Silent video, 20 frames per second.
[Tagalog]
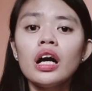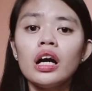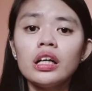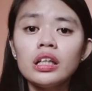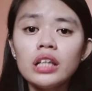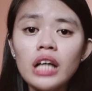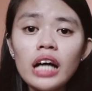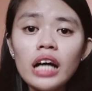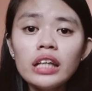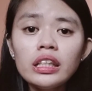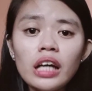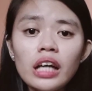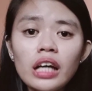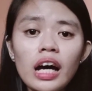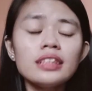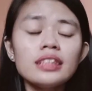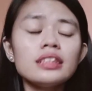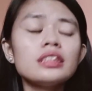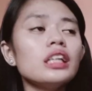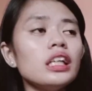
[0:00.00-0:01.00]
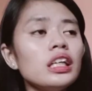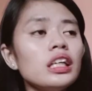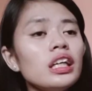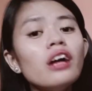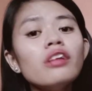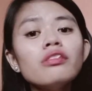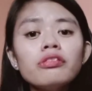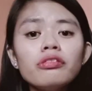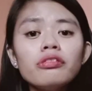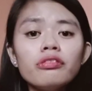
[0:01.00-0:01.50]
God as
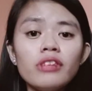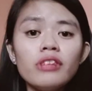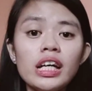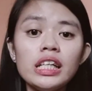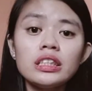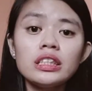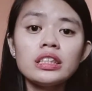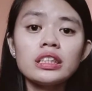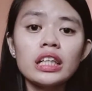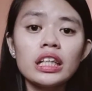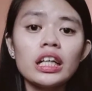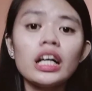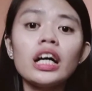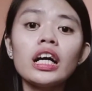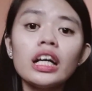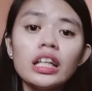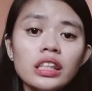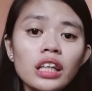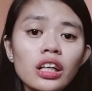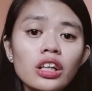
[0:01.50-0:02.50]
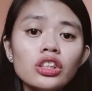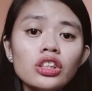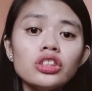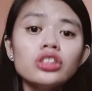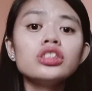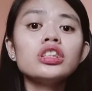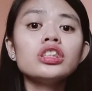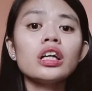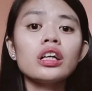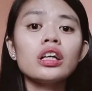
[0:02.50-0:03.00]
iyang friends nga nakakita ra
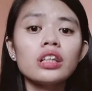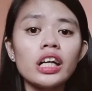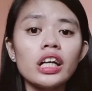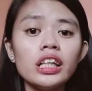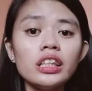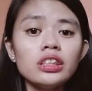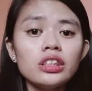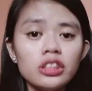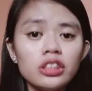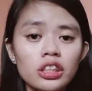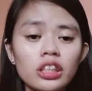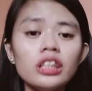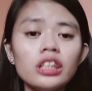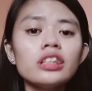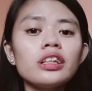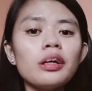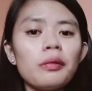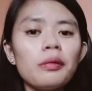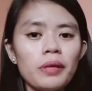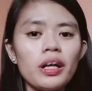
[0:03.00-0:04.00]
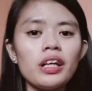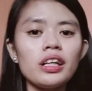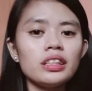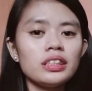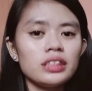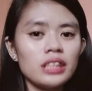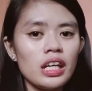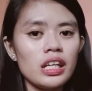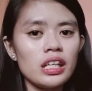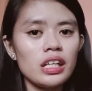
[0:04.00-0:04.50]
gid siya right girl nga para
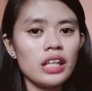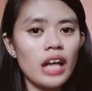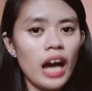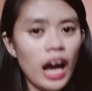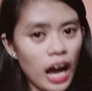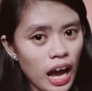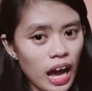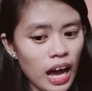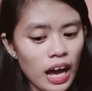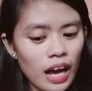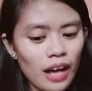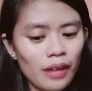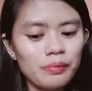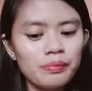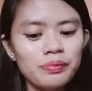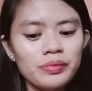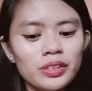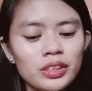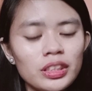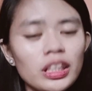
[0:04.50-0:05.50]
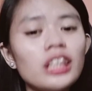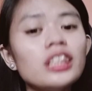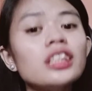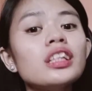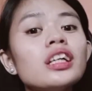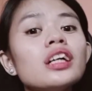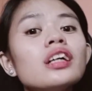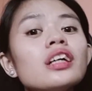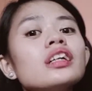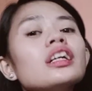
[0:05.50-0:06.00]
sa iya ha nga,
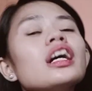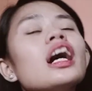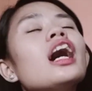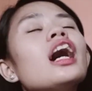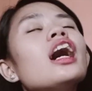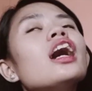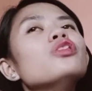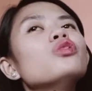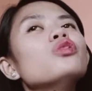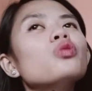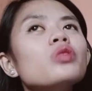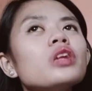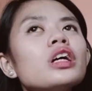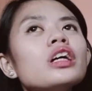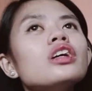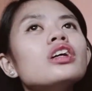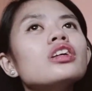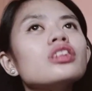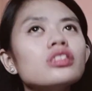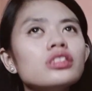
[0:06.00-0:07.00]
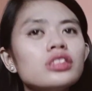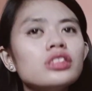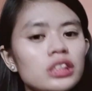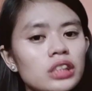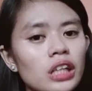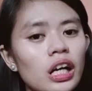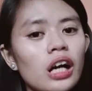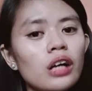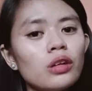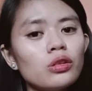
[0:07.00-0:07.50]
nga dugi ra gid
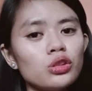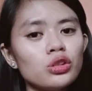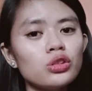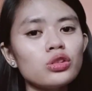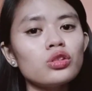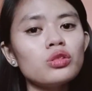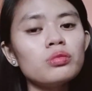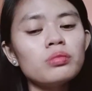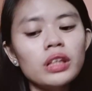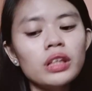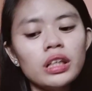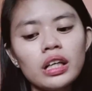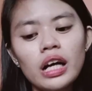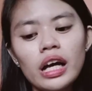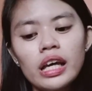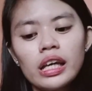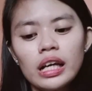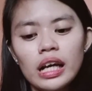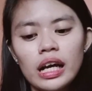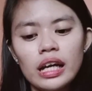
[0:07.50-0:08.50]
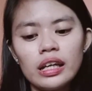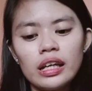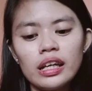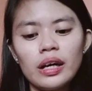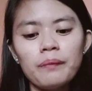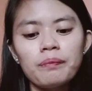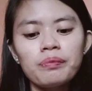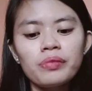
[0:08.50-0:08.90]
siya gusto magkaing ana